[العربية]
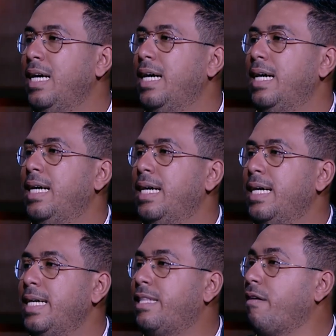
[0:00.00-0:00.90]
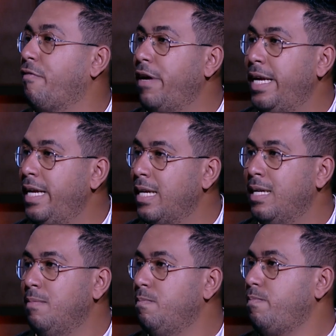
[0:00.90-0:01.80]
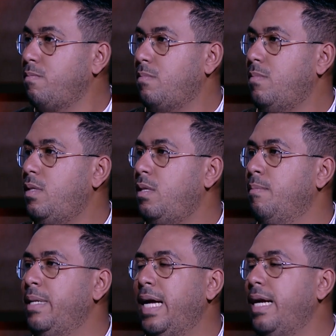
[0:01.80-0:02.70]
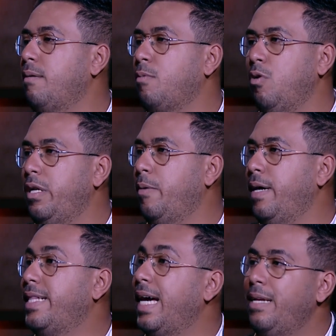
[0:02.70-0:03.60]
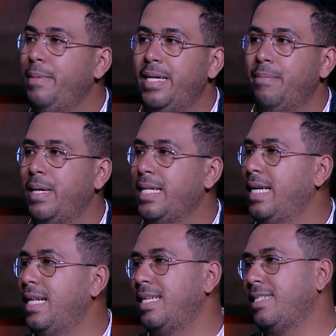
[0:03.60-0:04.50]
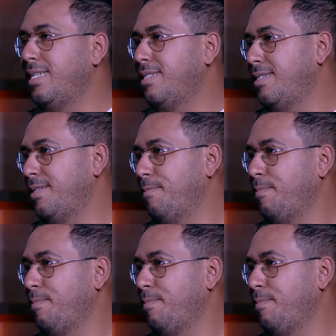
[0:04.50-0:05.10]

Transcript: آه، ترفيهيا من ناحيه من كل النواحي تعليميا بقى ده الاساس